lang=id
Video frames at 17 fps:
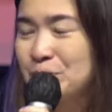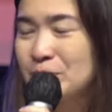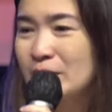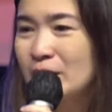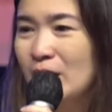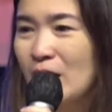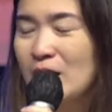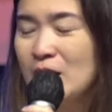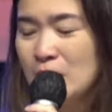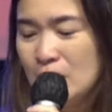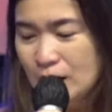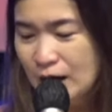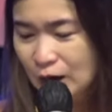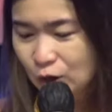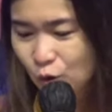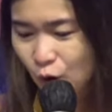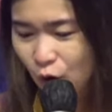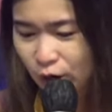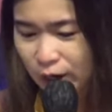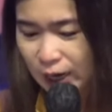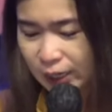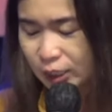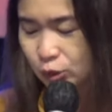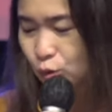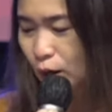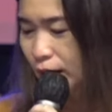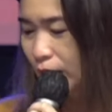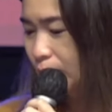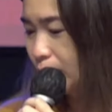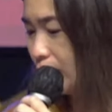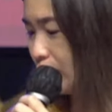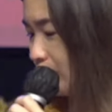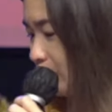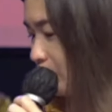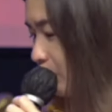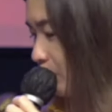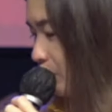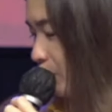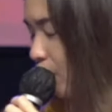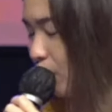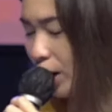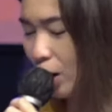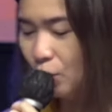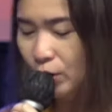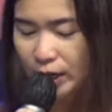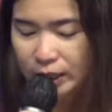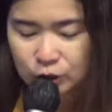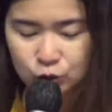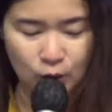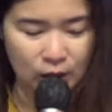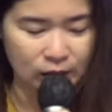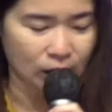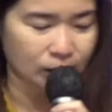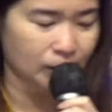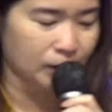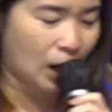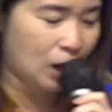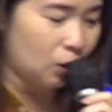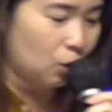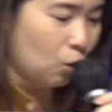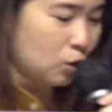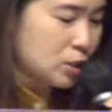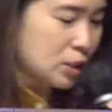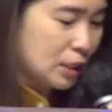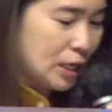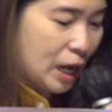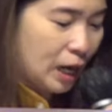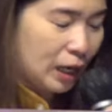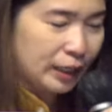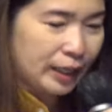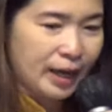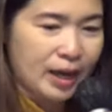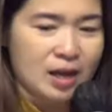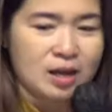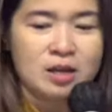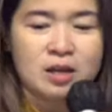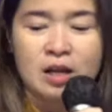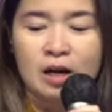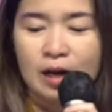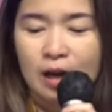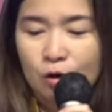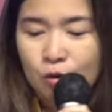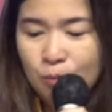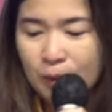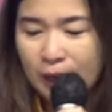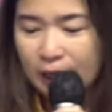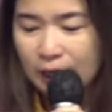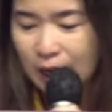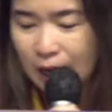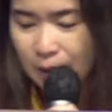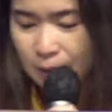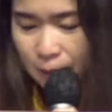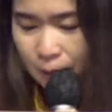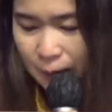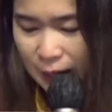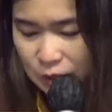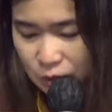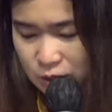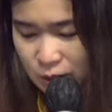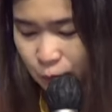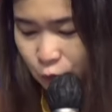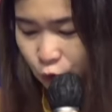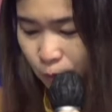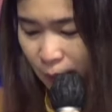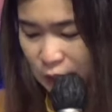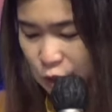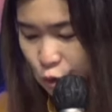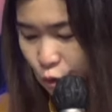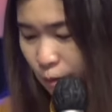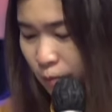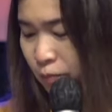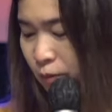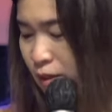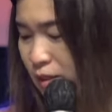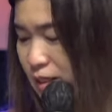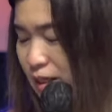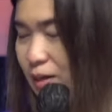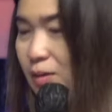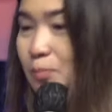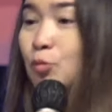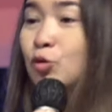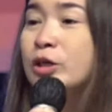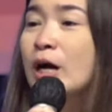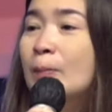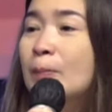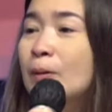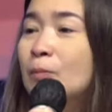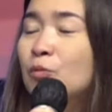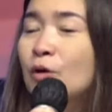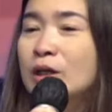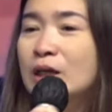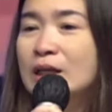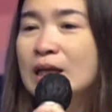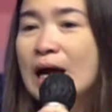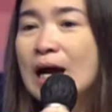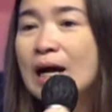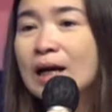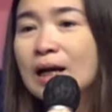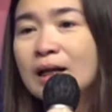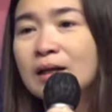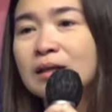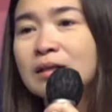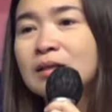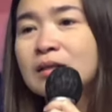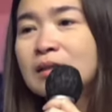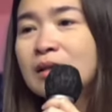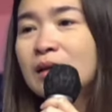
Ya. Lalu orang itu akan orang-orang itu akan naruh sendalnya, lalu mereka sebelum masuk si budak perempuan ini akan